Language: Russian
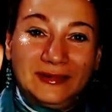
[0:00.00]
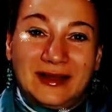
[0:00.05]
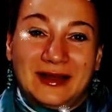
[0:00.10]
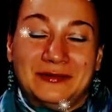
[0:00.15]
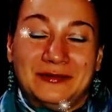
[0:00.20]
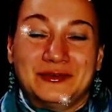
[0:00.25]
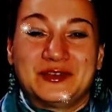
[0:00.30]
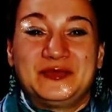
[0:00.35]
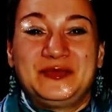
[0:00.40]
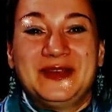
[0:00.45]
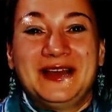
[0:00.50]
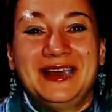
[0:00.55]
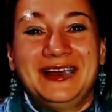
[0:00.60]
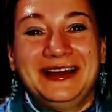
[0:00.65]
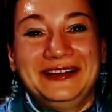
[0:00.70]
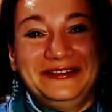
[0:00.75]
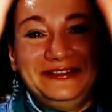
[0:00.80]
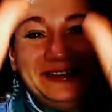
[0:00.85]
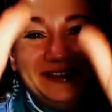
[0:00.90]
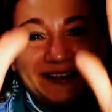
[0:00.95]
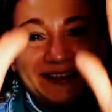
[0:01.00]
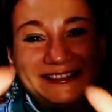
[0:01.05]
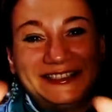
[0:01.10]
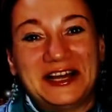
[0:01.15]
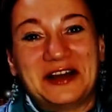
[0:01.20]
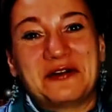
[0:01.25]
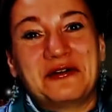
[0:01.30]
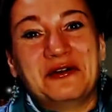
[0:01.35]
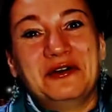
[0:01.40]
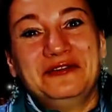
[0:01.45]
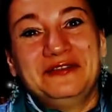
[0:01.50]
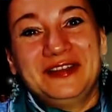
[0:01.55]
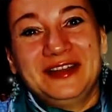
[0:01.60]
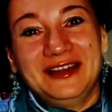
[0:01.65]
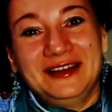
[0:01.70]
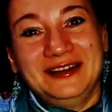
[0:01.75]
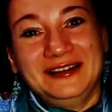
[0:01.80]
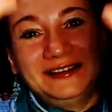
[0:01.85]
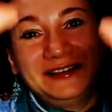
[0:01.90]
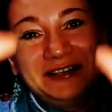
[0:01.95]
Успехов,
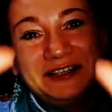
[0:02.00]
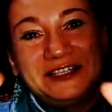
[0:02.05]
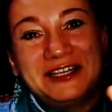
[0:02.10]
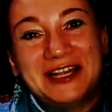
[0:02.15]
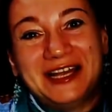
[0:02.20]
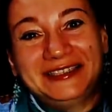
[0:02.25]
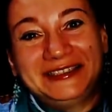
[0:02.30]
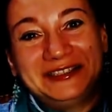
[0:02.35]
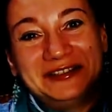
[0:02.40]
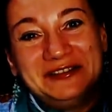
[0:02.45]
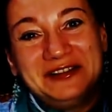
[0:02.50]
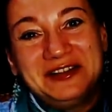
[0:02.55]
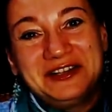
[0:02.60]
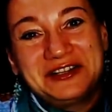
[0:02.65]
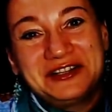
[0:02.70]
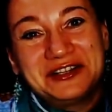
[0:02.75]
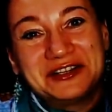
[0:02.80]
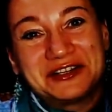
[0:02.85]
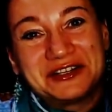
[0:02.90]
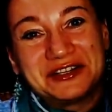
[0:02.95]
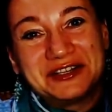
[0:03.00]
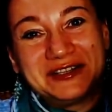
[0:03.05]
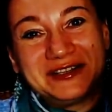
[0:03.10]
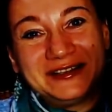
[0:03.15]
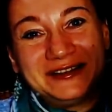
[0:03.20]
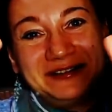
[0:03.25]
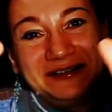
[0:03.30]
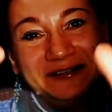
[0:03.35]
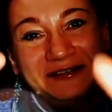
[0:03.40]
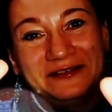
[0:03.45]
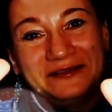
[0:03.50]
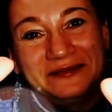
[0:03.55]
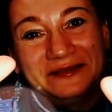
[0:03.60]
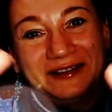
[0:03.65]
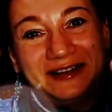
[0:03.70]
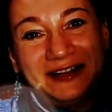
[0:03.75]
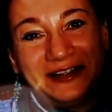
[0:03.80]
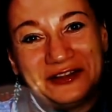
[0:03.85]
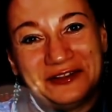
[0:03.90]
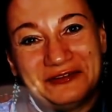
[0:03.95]
здоровья, счастья в личной жизни.
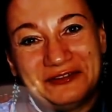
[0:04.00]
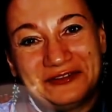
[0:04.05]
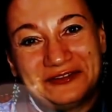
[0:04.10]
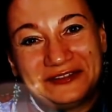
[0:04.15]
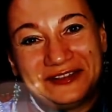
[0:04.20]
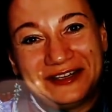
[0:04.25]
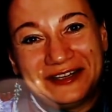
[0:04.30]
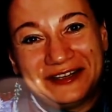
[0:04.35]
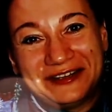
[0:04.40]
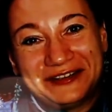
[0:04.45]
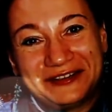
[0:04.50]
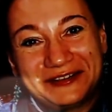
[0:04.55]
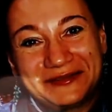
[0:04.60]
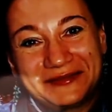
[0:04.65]
До новых встреч.